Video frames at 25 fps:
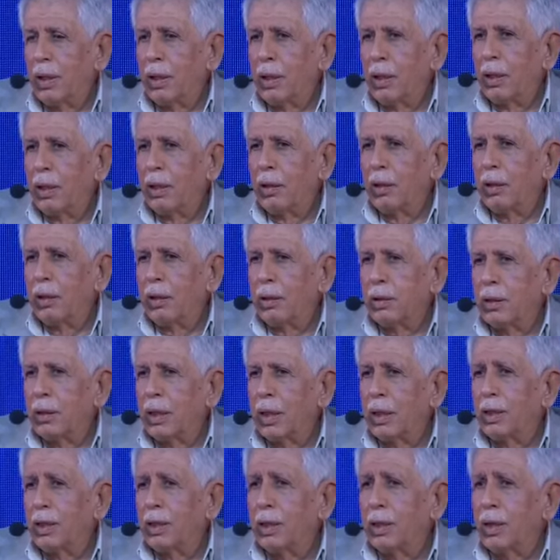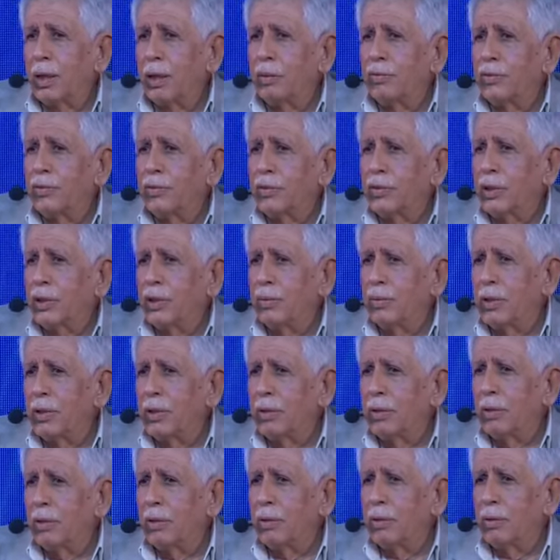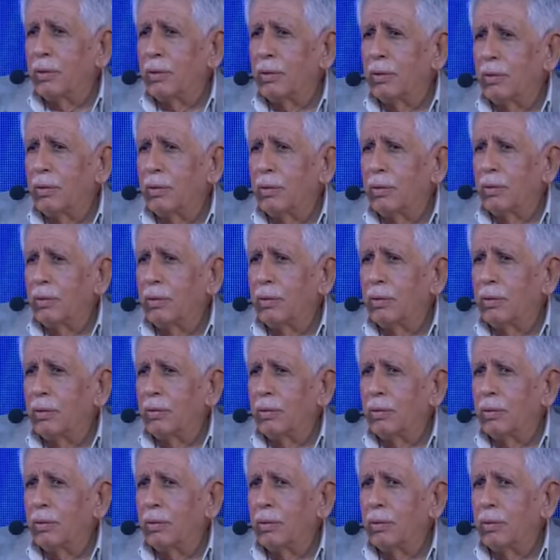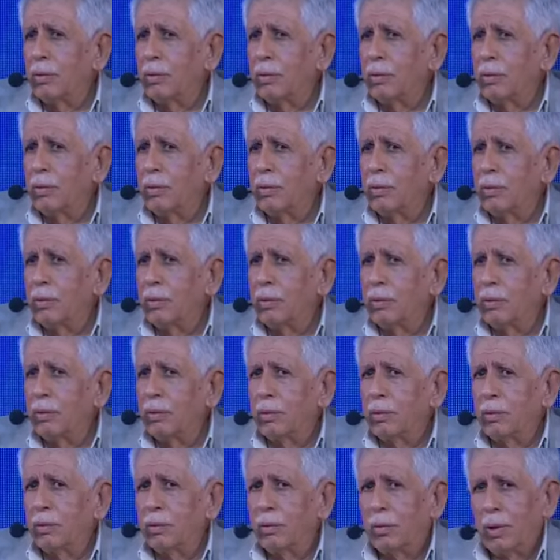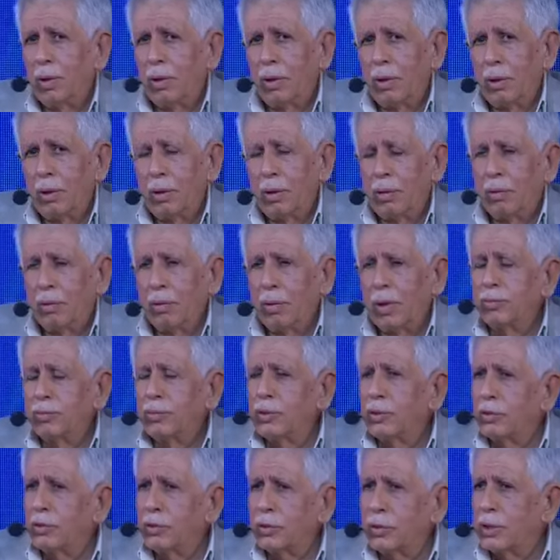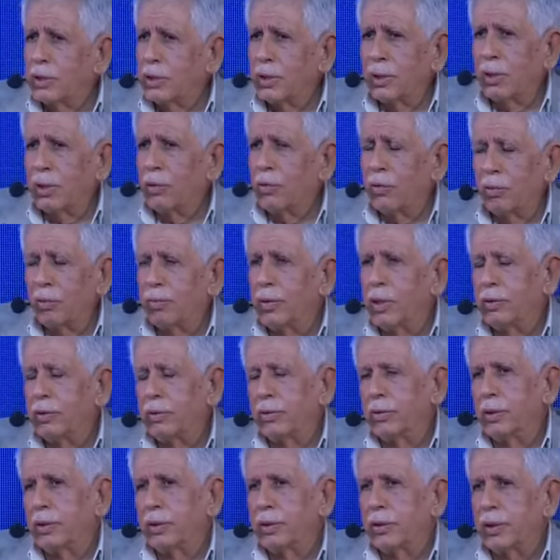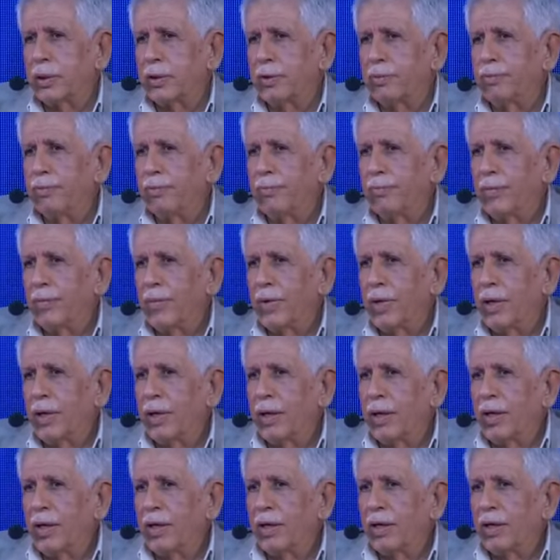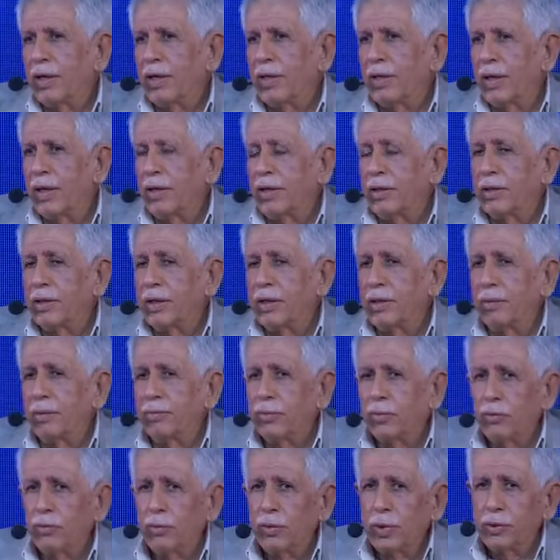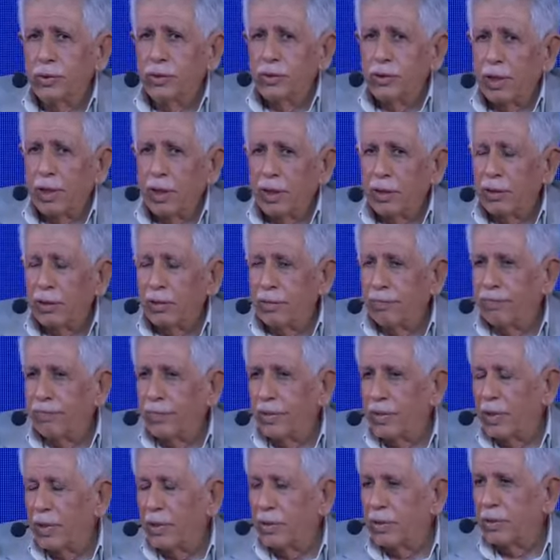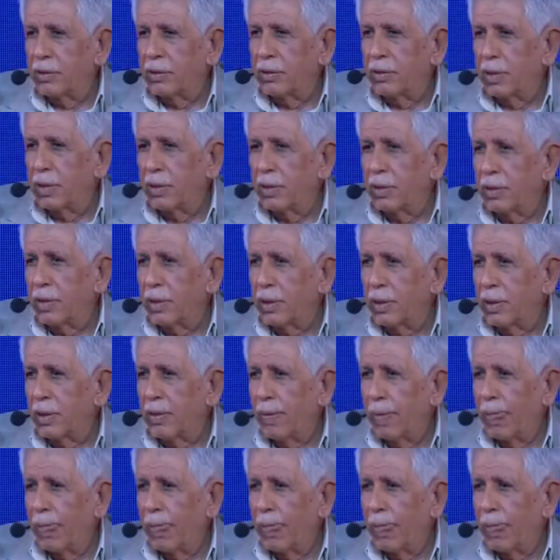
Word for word: آه، تاريخ 1995 أو 98 قلت له أنت لم تولد شاعرا في هذا التاريخ